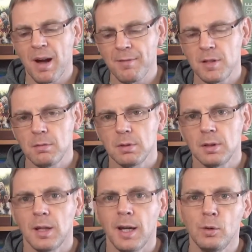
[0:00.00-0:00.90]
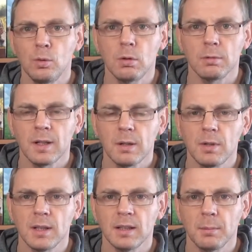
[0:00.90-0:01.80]
bawiły,
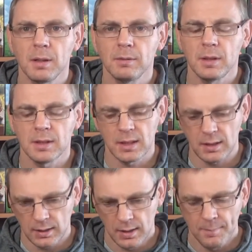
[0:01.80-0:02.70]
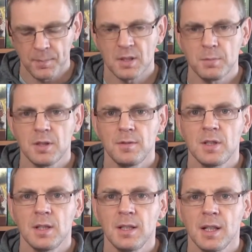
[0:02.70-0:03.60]
edukowały i tak naprawdę taki, żebyście
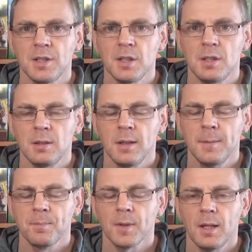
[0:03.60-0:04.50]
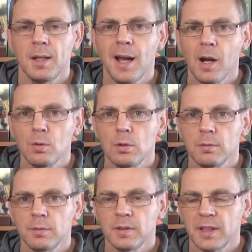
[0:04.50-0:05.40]
widzieli, jak dzieci
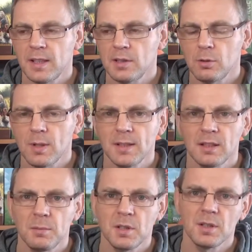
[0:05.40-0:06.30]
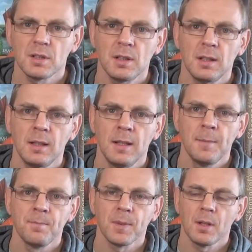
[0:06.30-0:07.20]
reagują w takich sytuacjach, to myślę, że
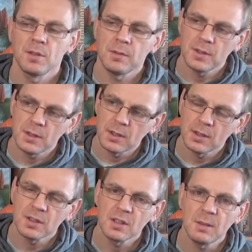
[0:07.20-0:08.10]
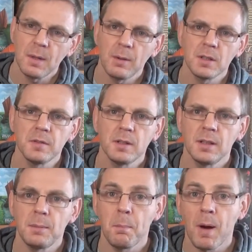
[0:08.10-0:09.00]
oczywiście trzy małe
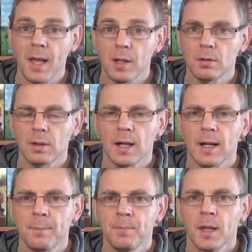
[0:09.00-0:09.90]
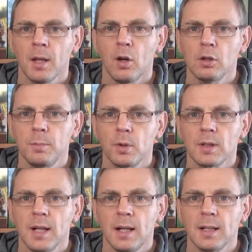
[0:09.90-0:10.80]
świnki, bajkogra od
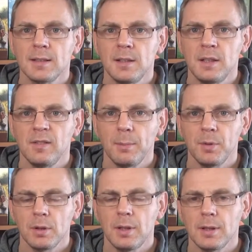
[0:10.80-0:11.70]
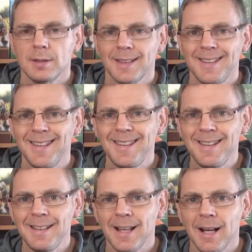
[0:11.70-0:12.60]
portala z linii dwa pionki, to jest taki
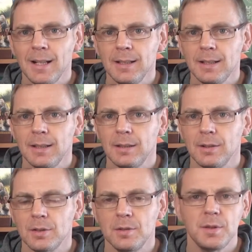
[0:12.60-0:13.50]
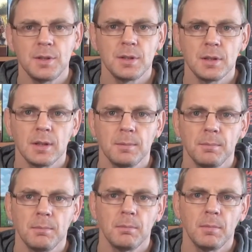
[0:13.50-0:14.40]
idealny, oczywiście
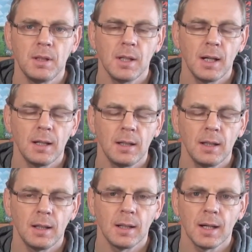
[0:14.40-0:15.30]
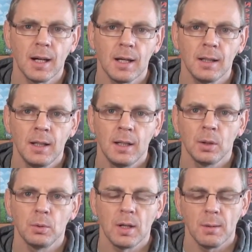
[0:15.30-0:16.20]
mm, idealna gra,
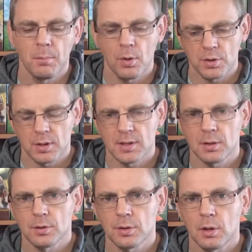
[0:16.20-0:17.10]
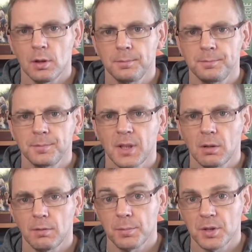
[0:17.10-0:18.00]
która może zacząć
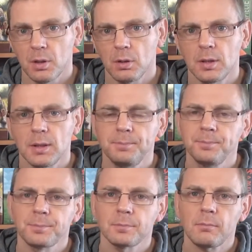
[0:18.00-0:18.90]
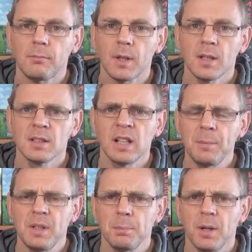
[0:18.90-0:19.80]
taką przygodę z
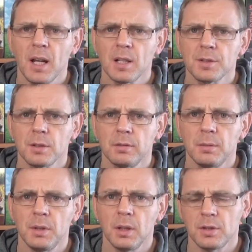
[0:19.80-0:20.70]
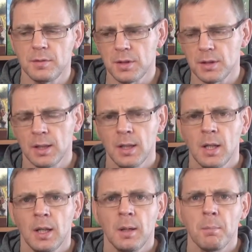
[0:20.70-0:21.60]
grami planszowymi. Oczywiście
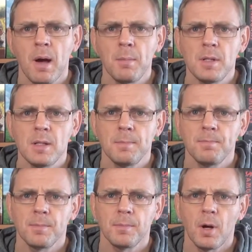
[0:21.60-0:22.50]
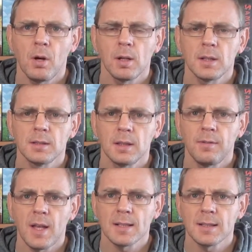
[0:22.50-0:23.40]
Mamy mm, okres
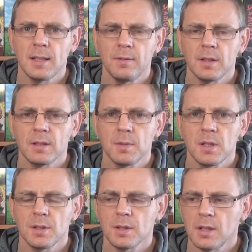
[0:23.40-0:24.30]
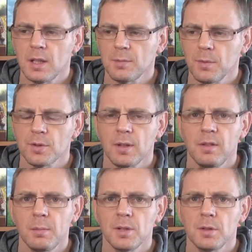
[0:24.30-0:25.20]
gwiazdki, więc myślę, że też
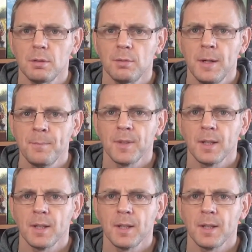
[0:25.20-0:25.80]
można wybrać tą